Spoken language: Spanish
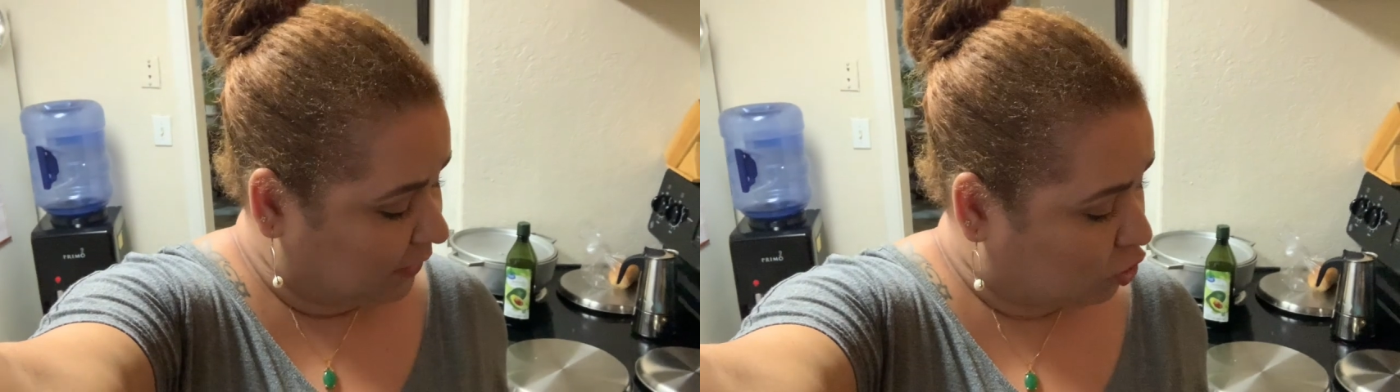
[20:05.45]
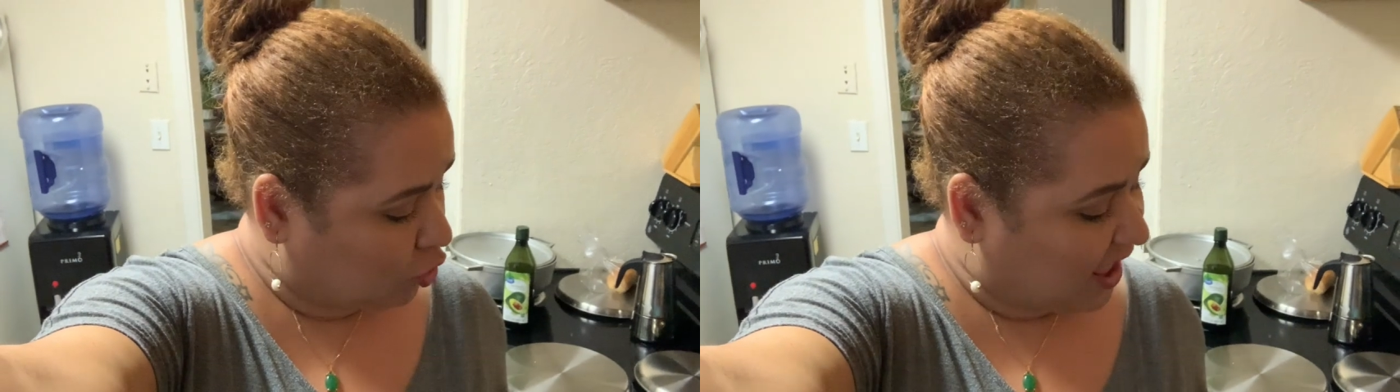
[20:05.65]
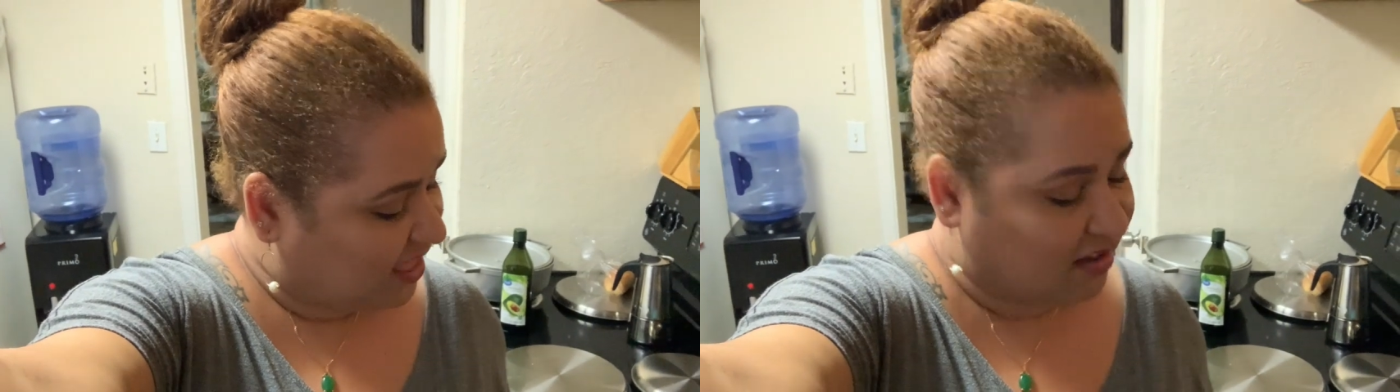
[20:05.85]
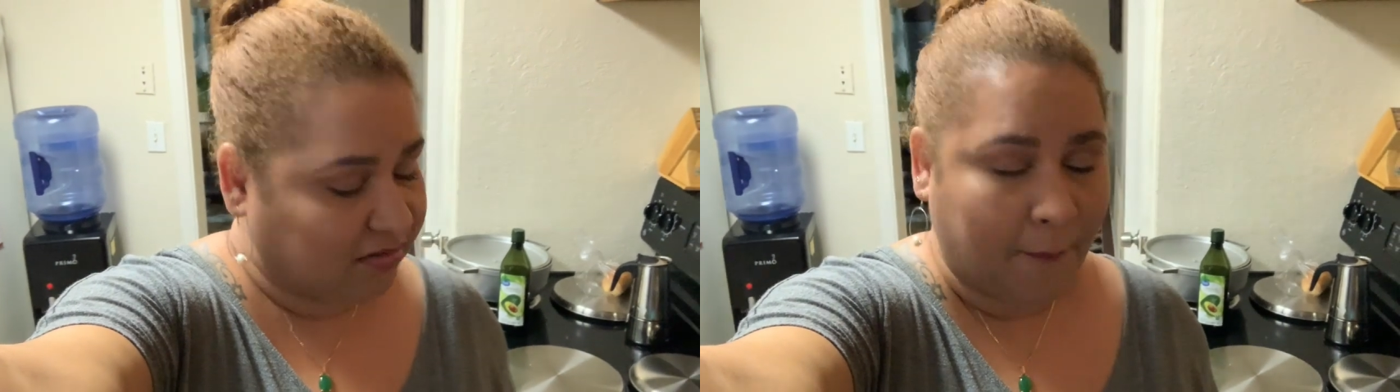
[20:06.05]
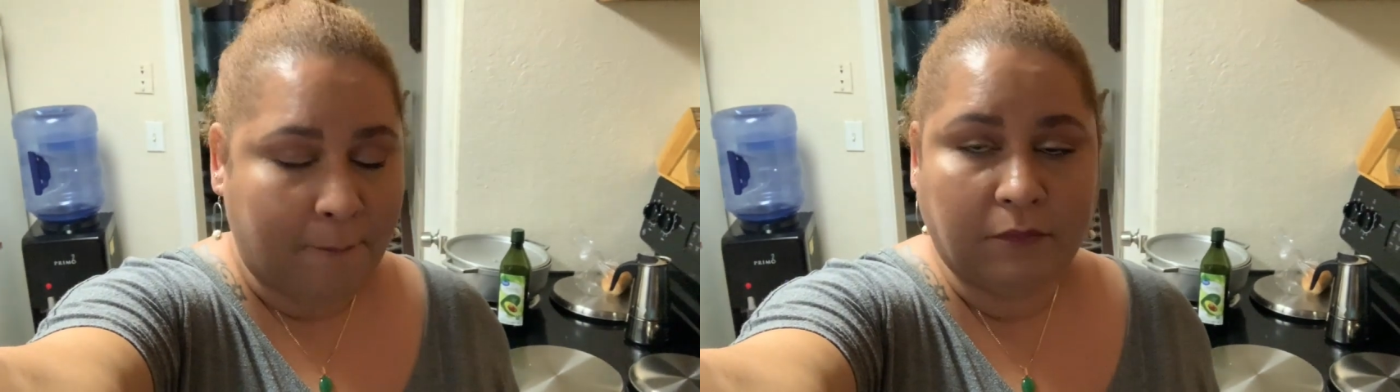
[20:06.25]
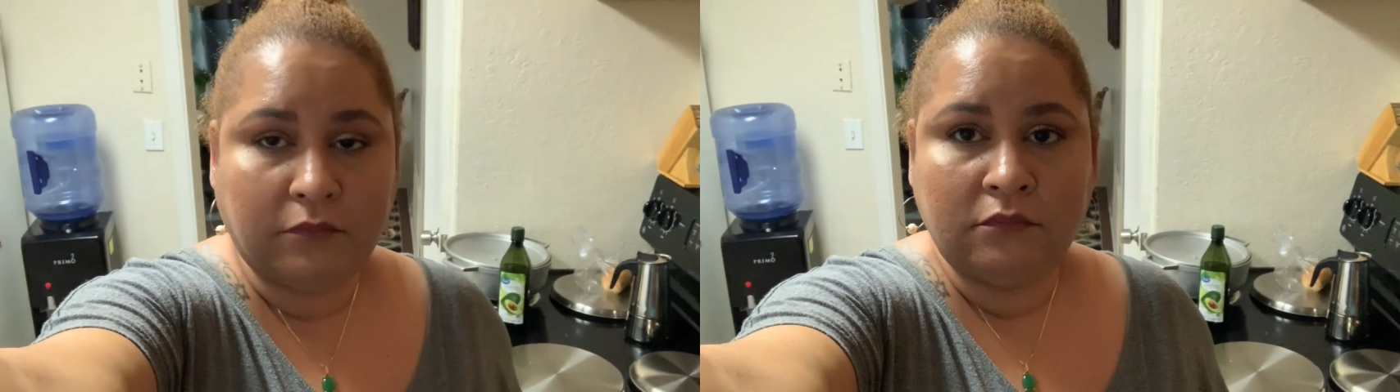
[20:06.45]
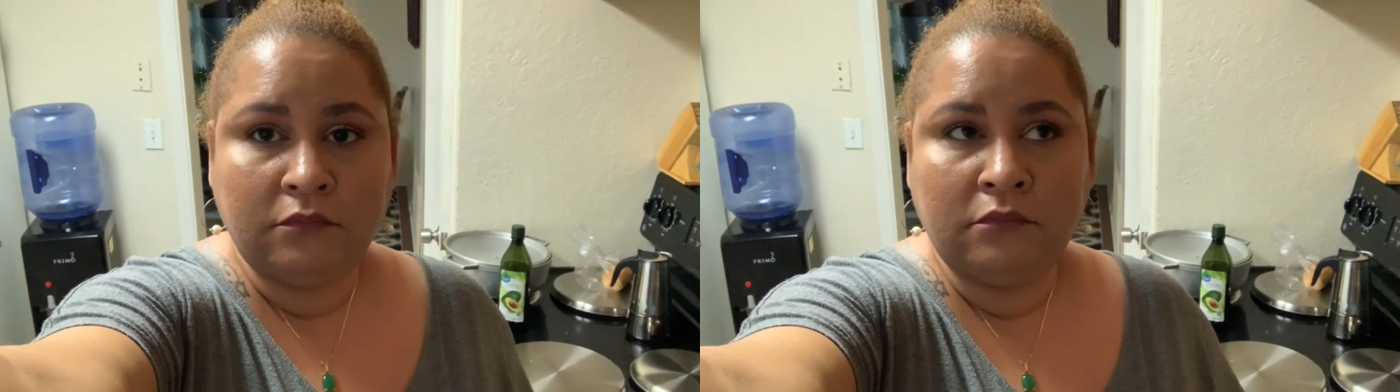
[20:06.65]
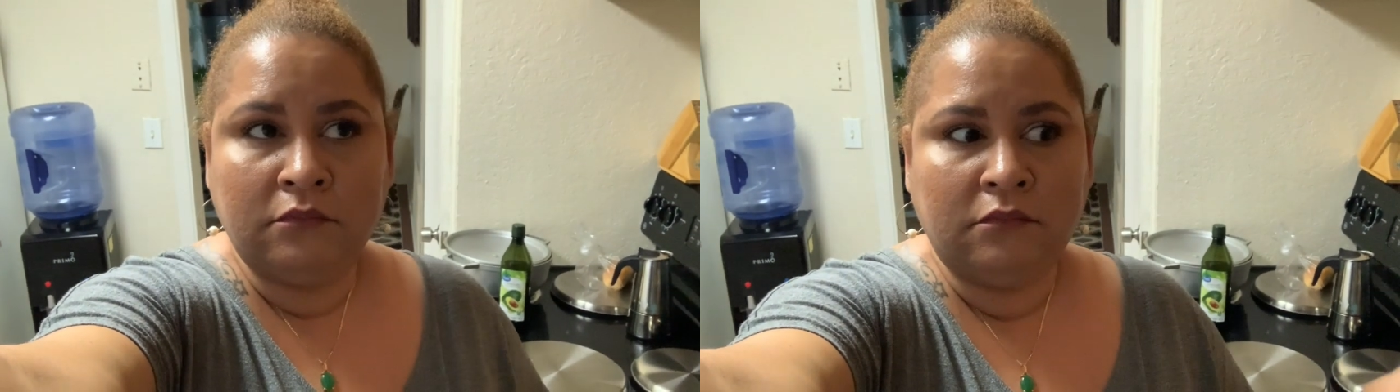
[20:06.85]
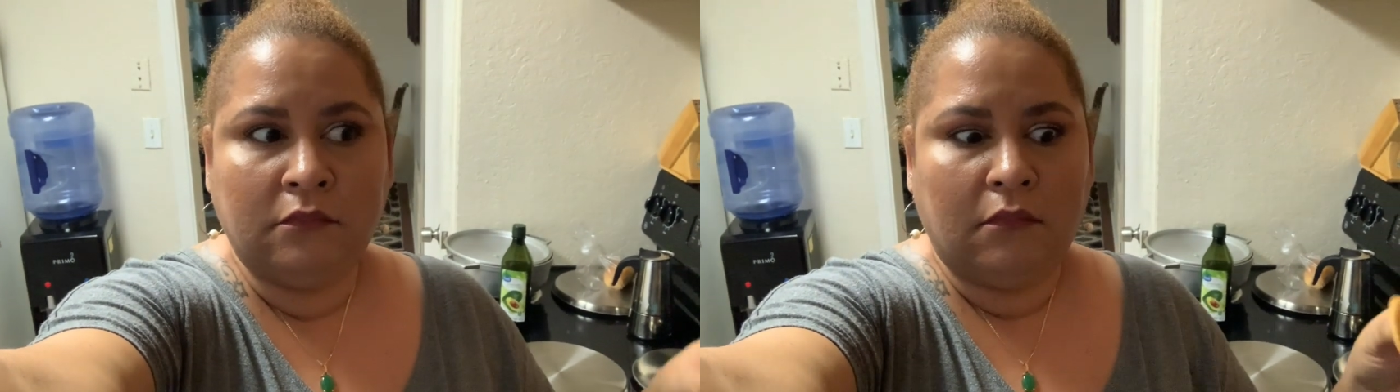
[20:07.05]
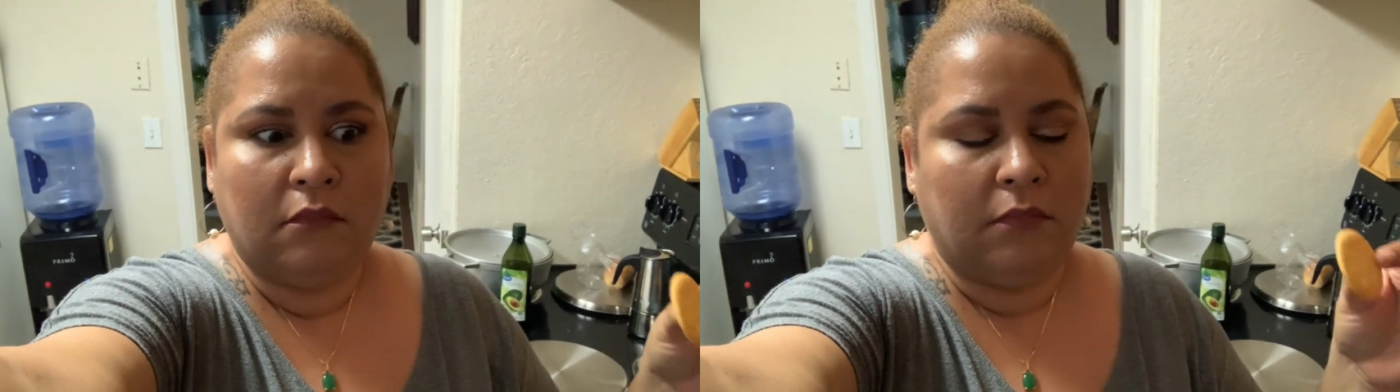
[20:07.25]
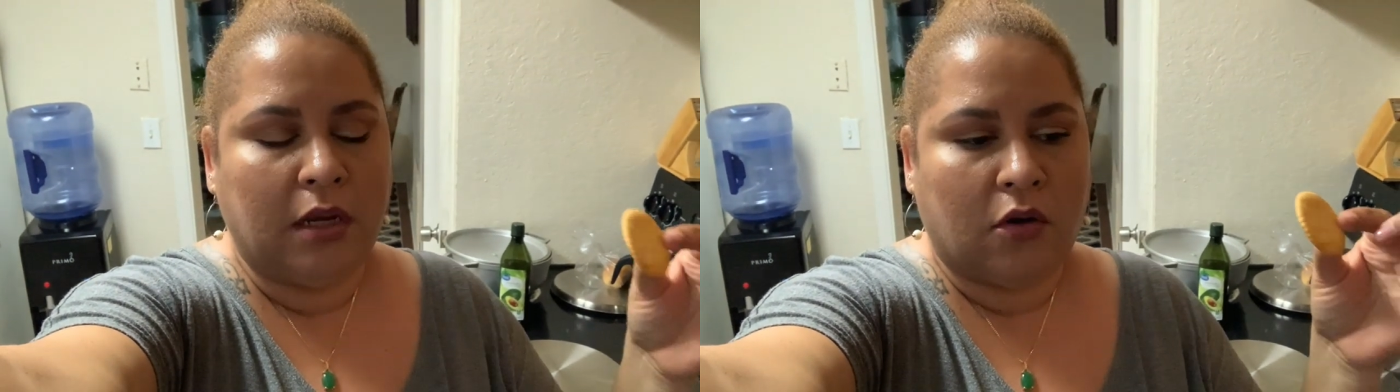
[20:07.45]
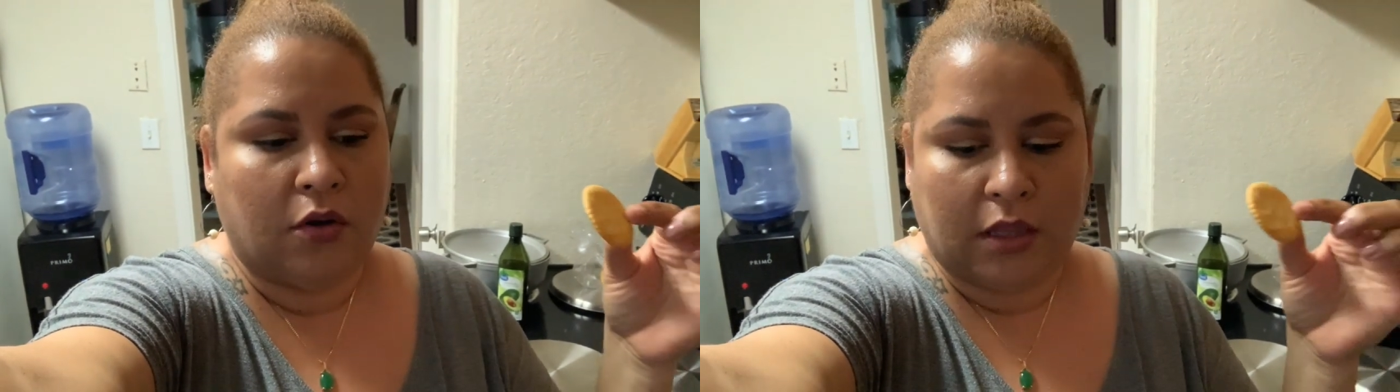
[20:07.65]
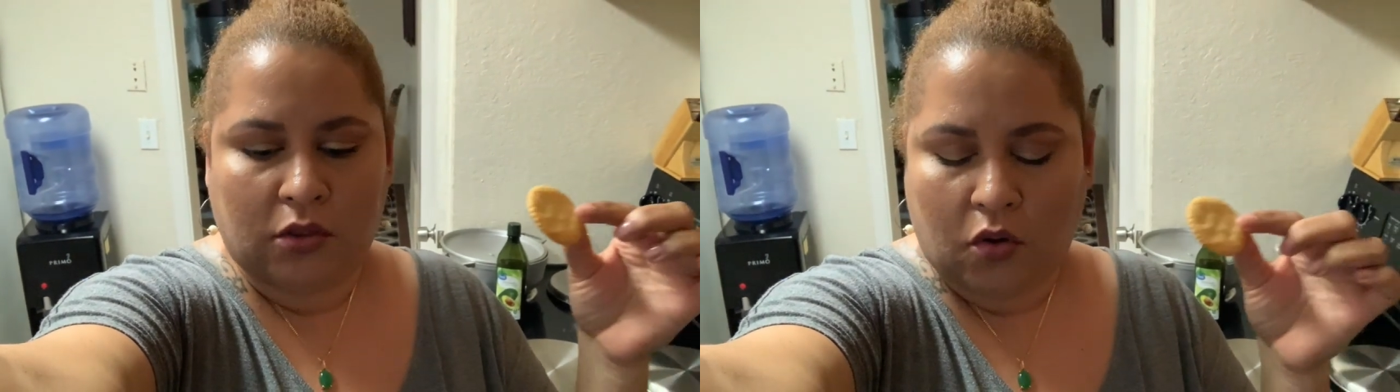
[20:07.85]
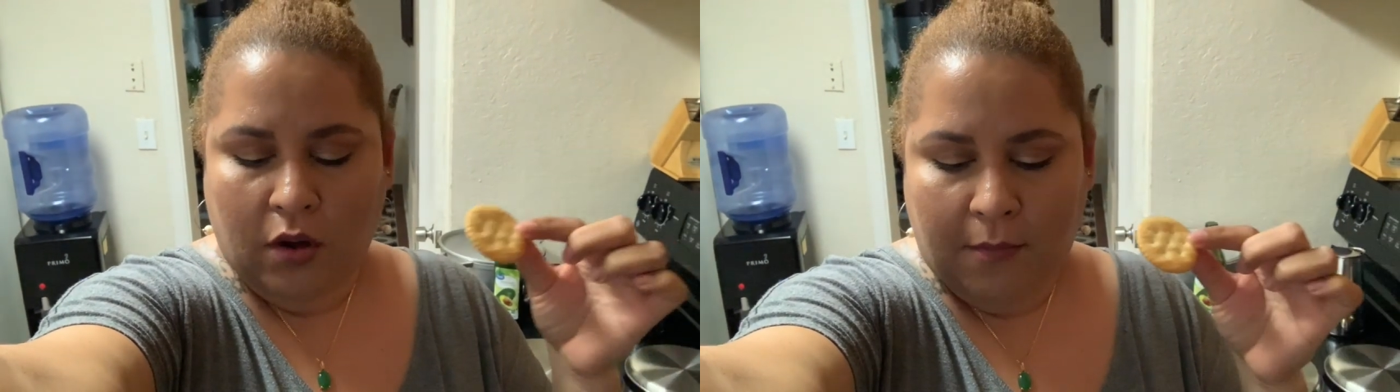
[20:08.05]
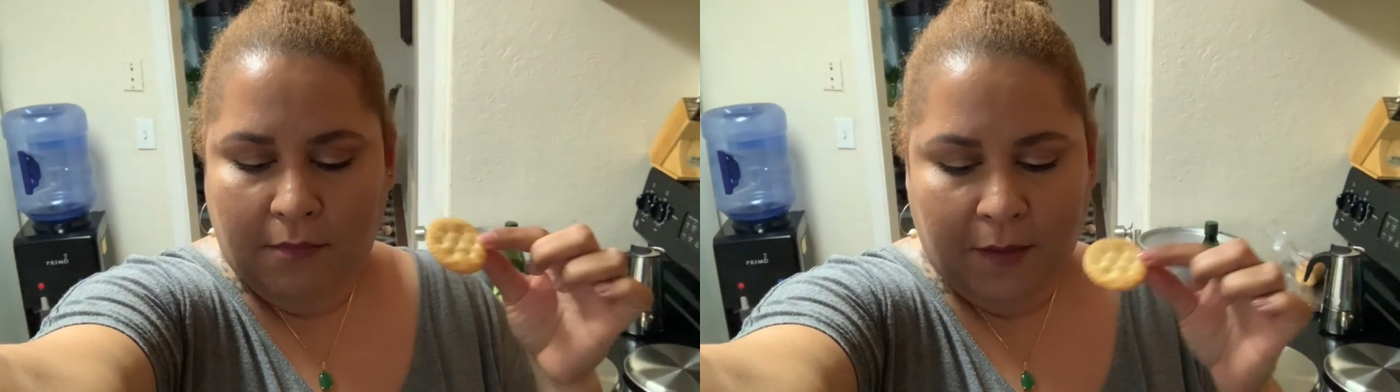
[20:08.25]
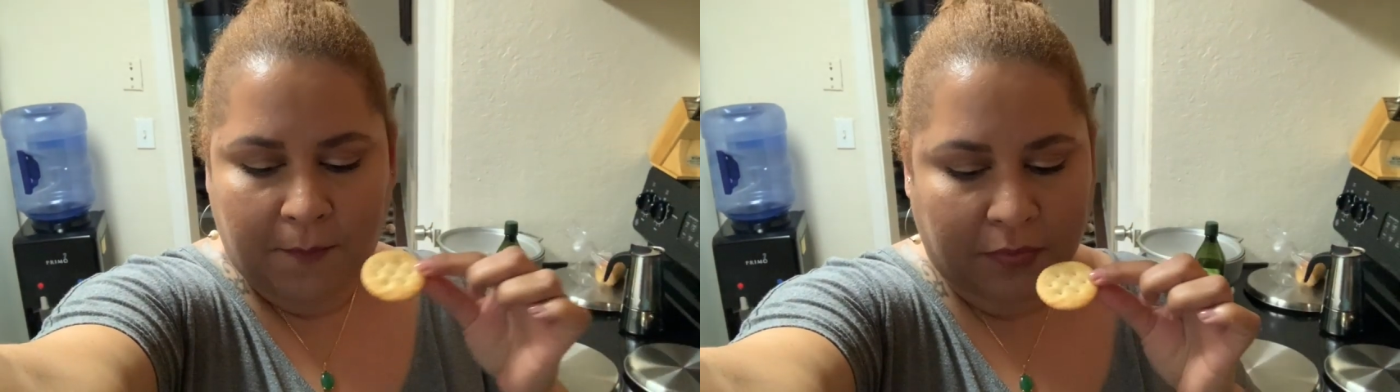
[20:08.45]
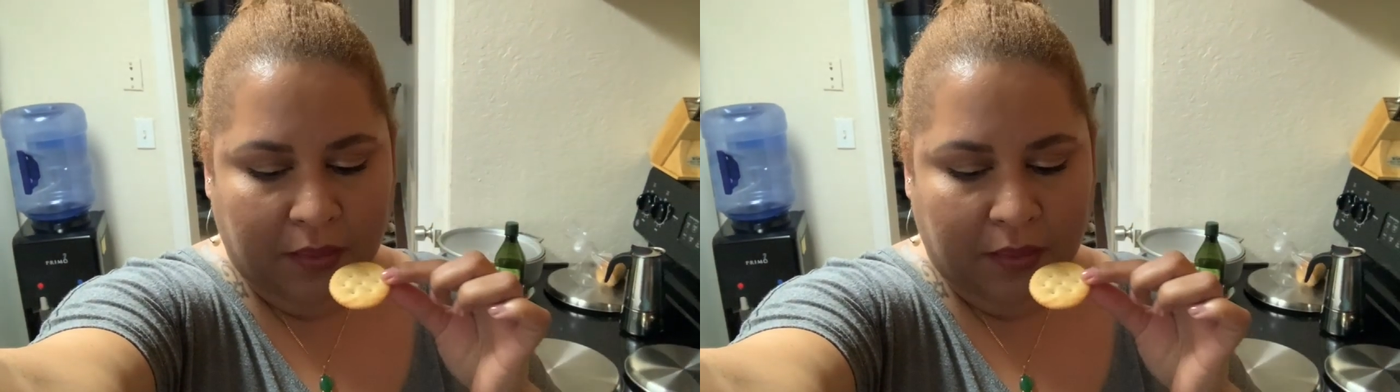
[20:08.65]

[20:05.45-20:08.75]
estoy adicta. Vine corriendo con hambre.